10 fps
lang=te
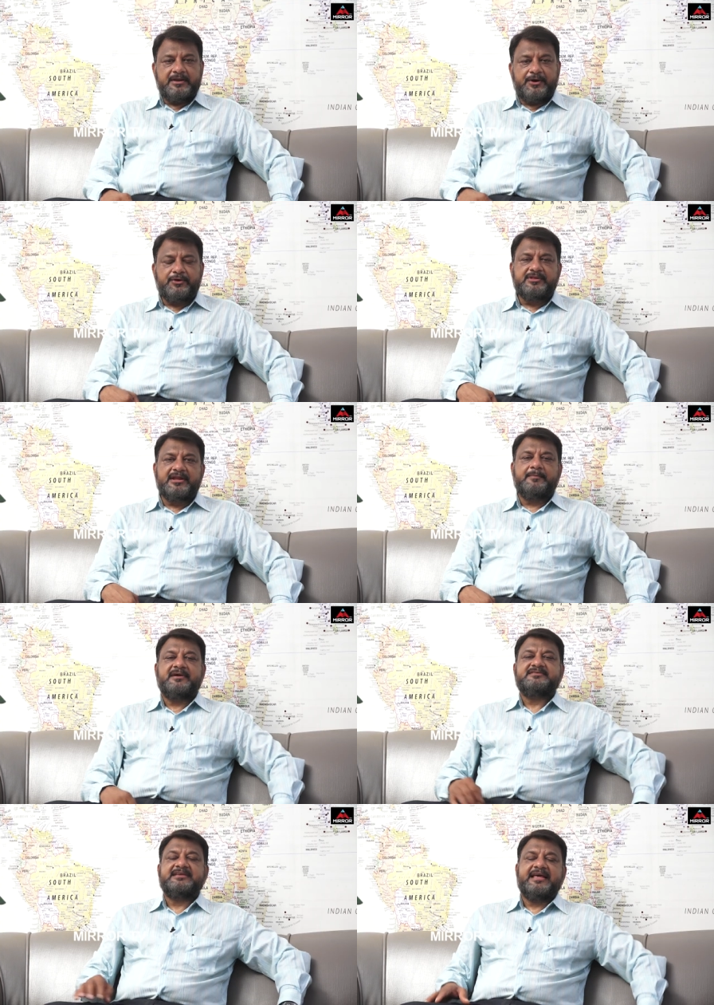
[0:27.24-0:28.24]
నేను
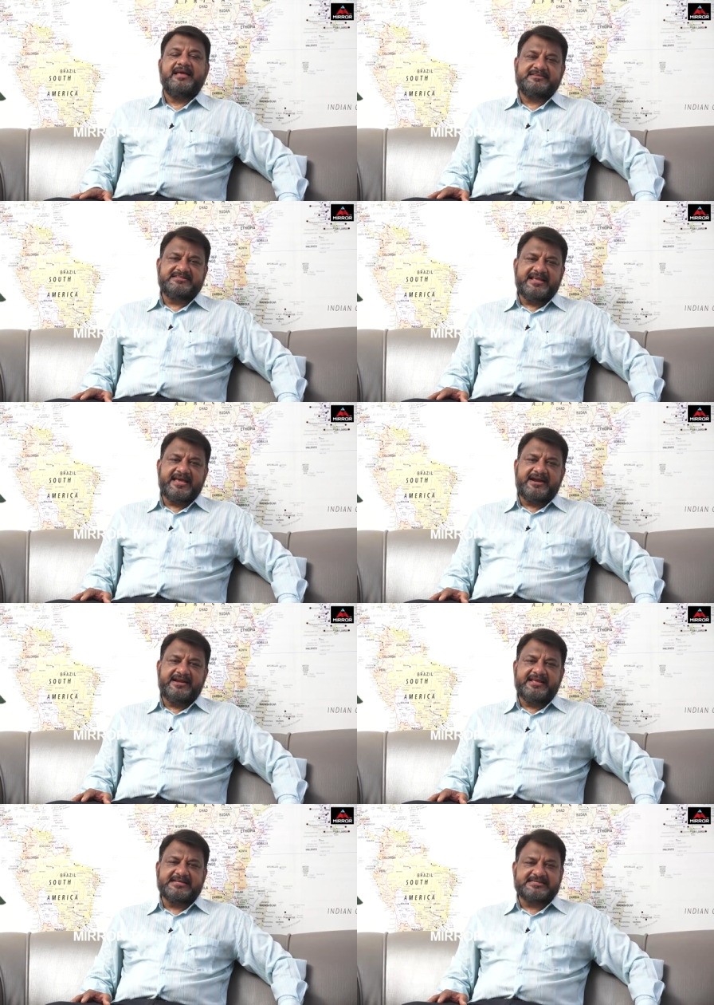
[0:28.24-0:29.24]
అంటుందేనమ్మా
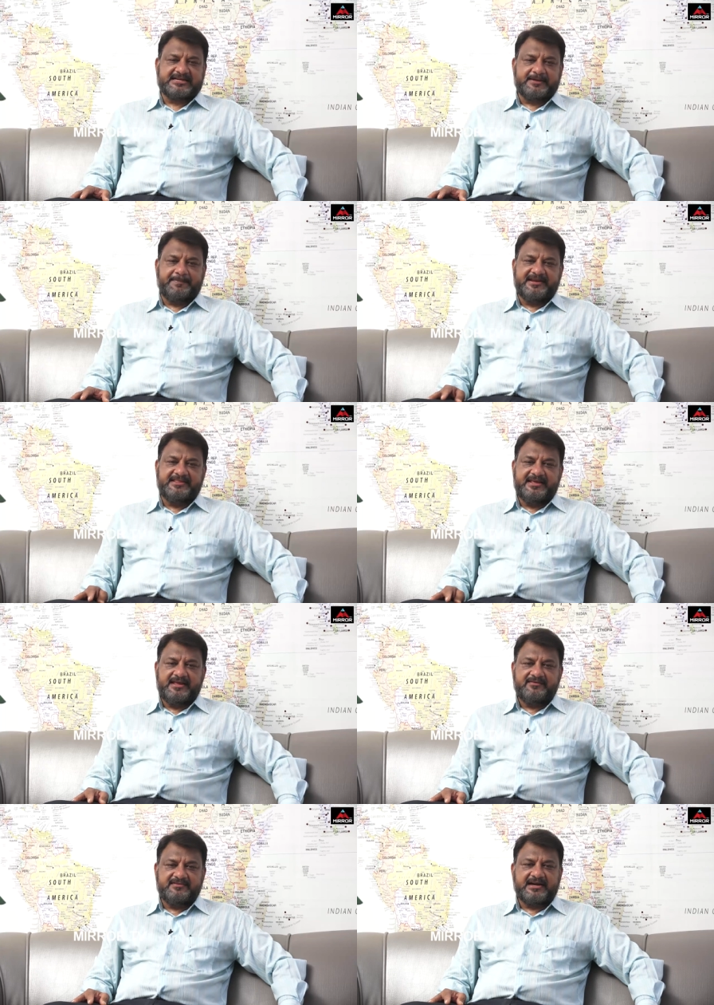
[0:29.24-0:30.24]
సిఆర్డిఏ చట్ట పరిధి
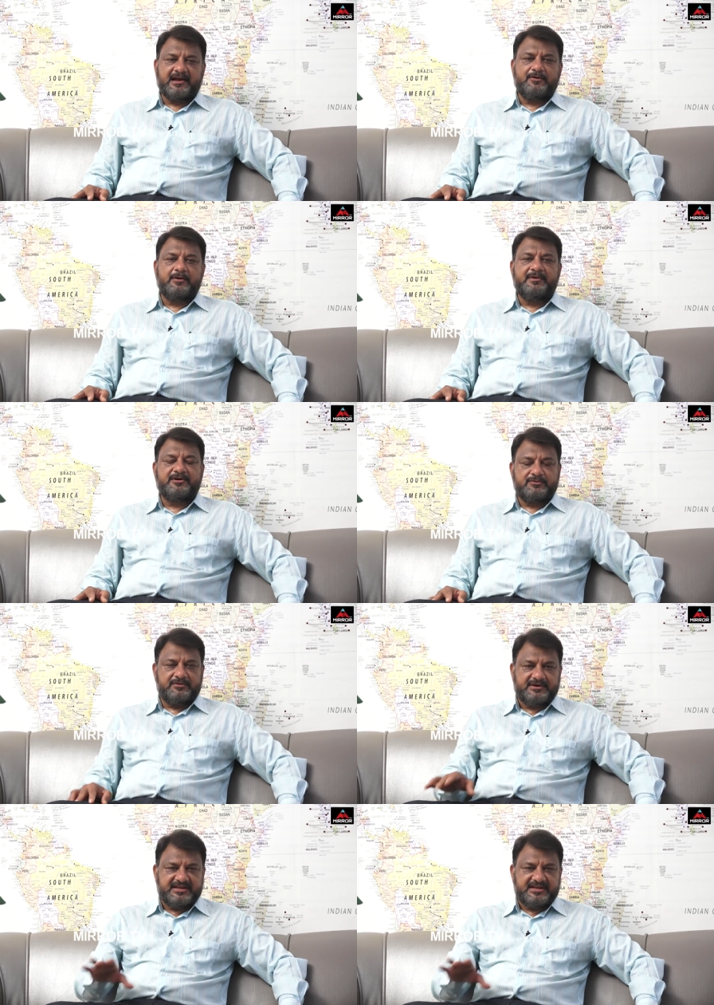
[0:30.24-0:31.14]
సెంట్రల్ గవర్నమెంట్తో